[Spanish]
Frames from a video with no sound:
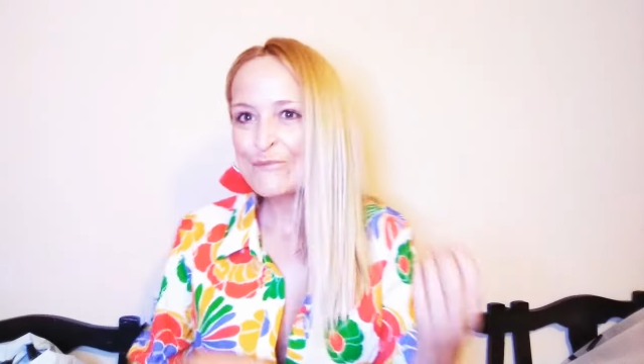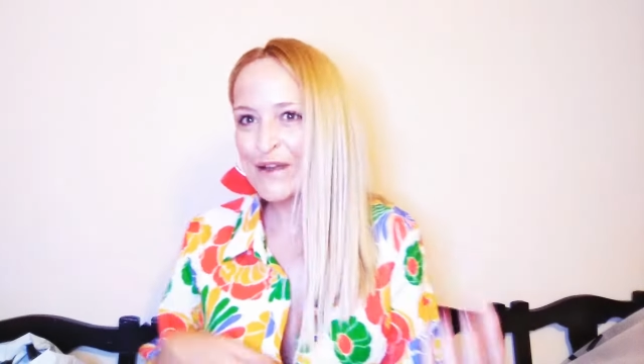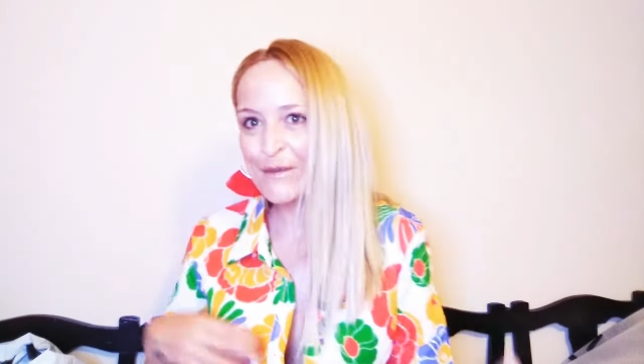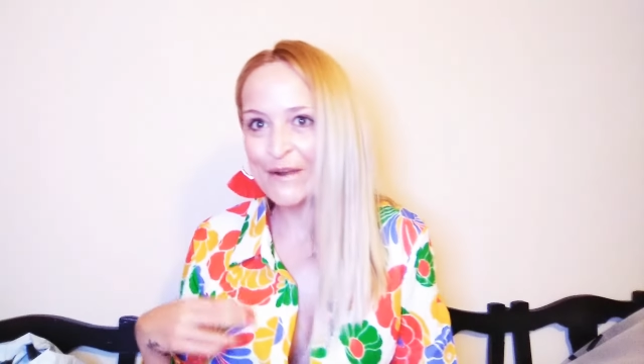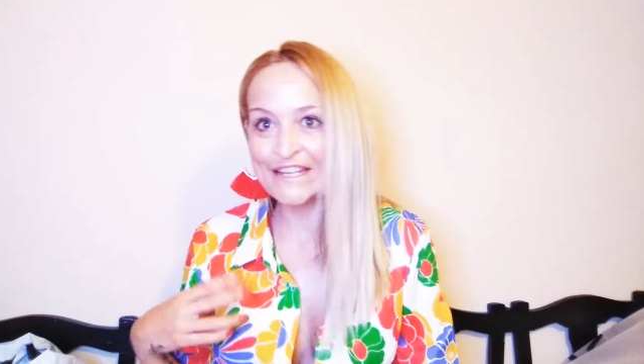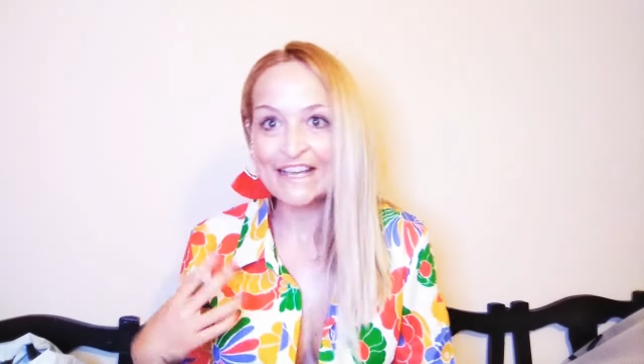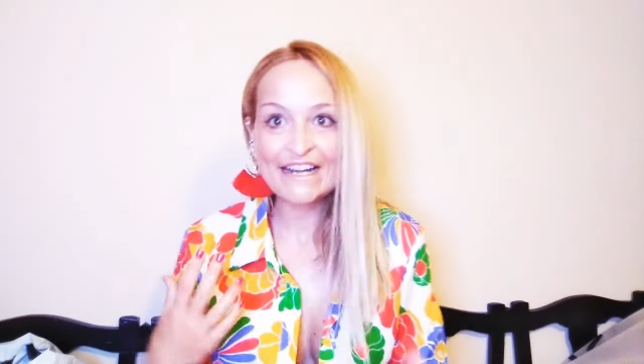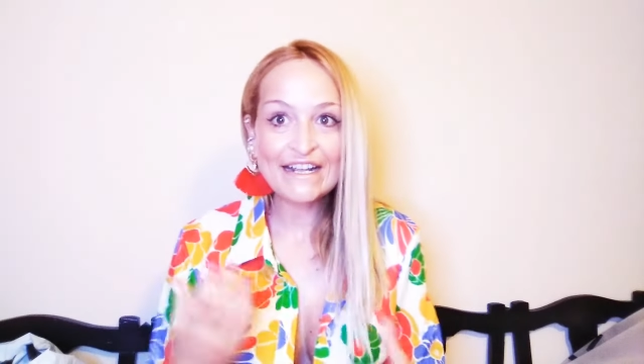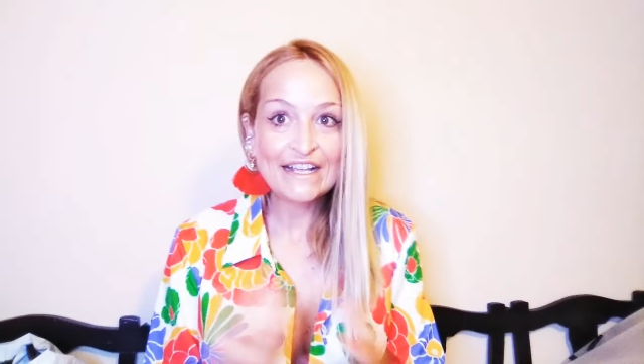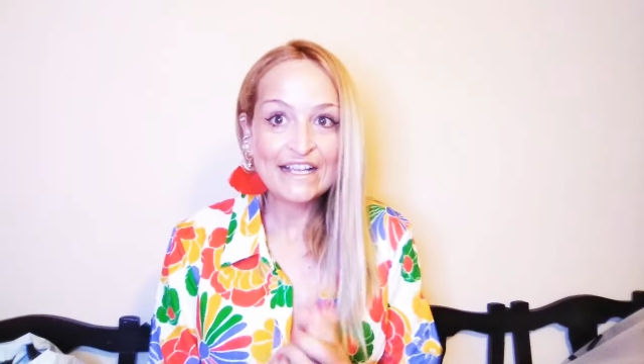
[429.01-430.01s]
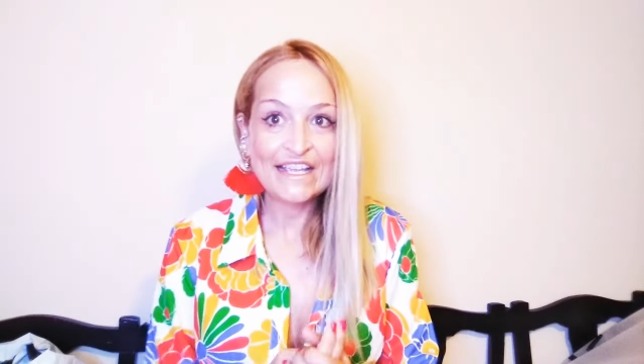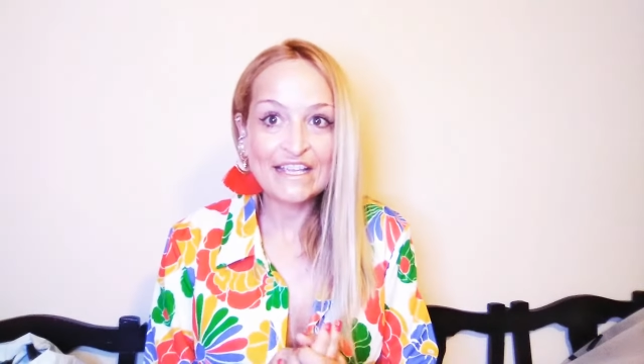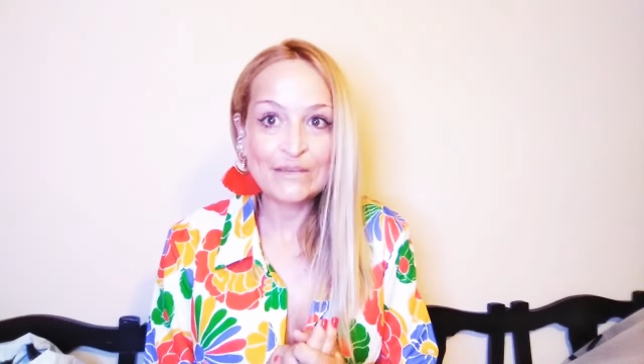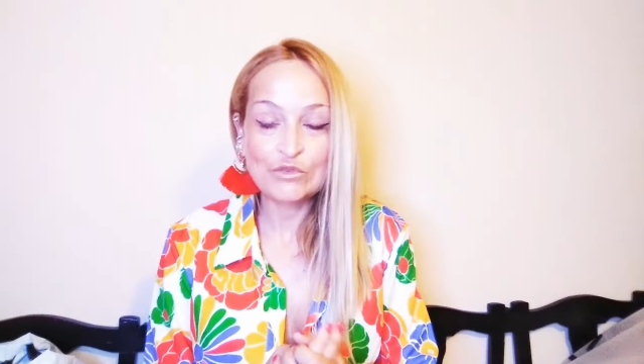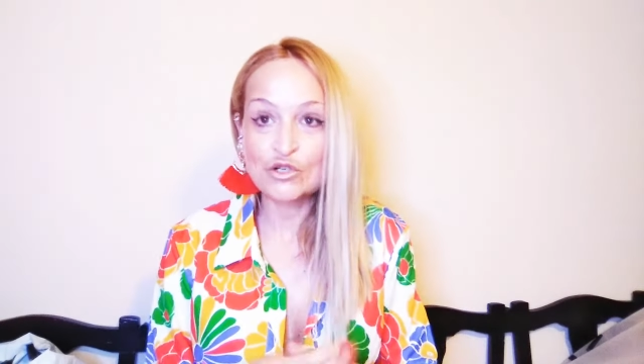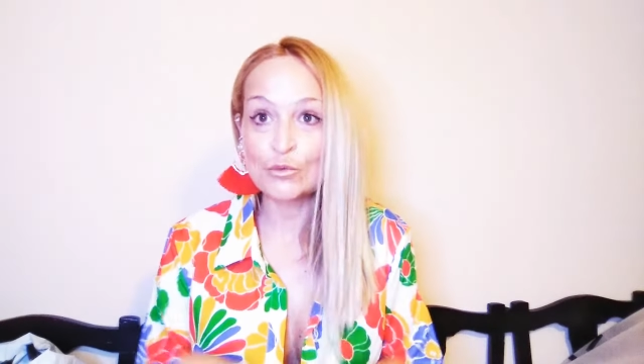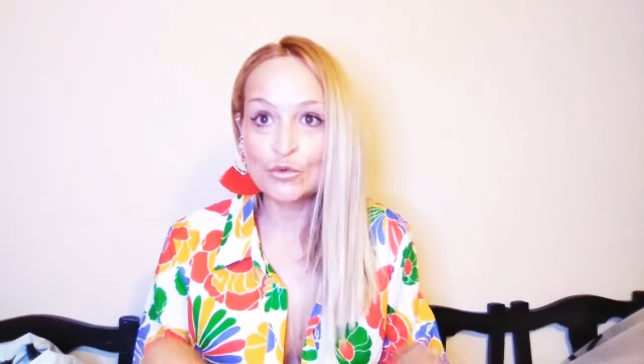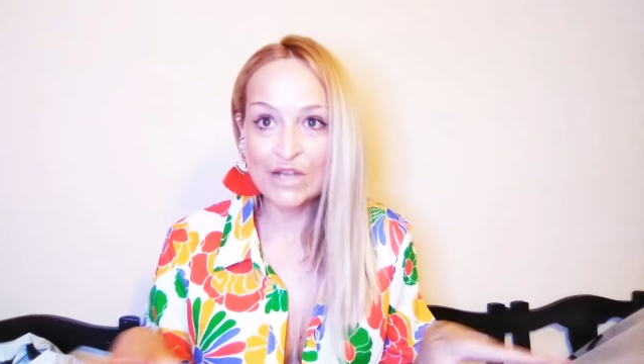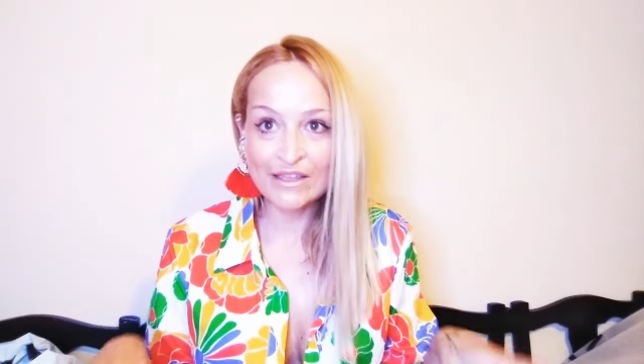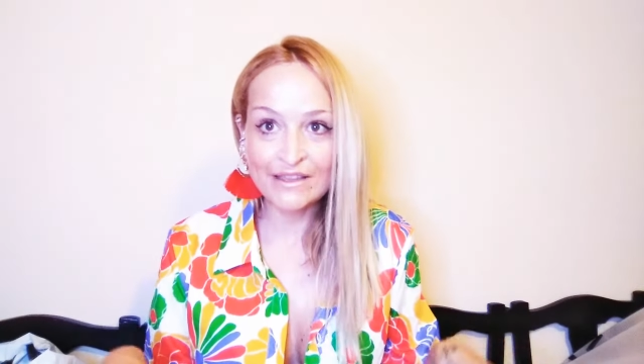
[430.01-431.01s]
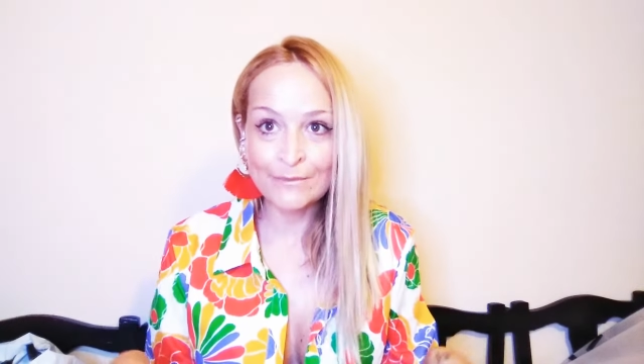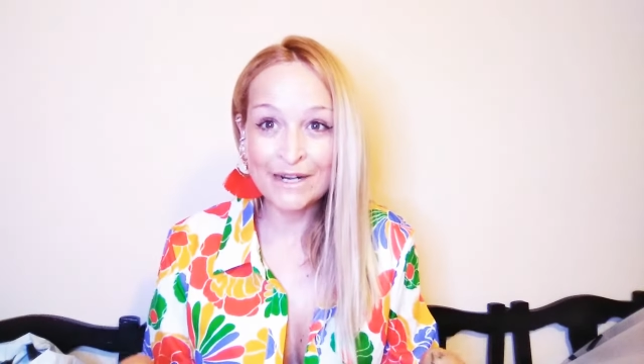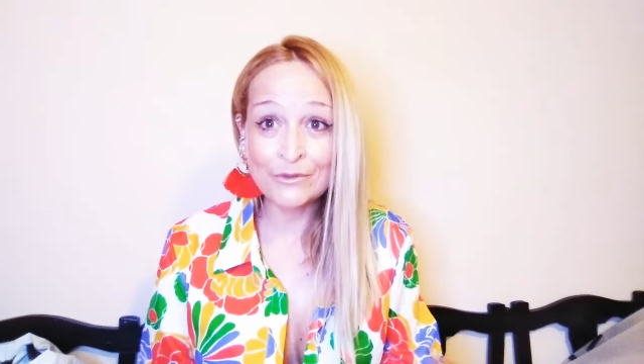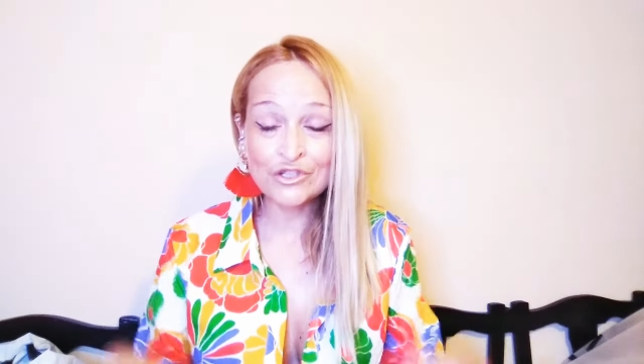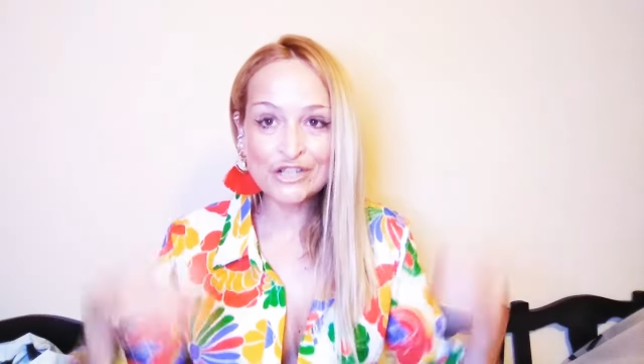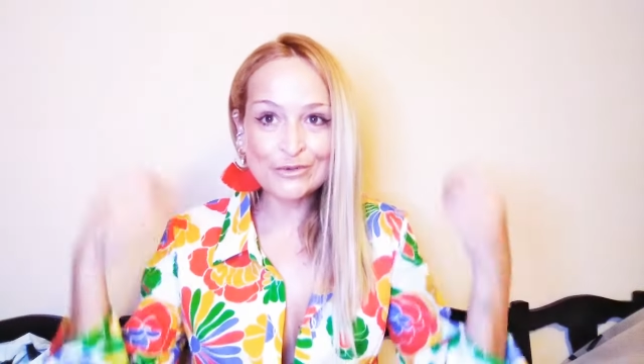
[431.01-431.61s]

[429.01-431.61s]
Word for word: para variar, eh, pues lo veo una idea maravillosa,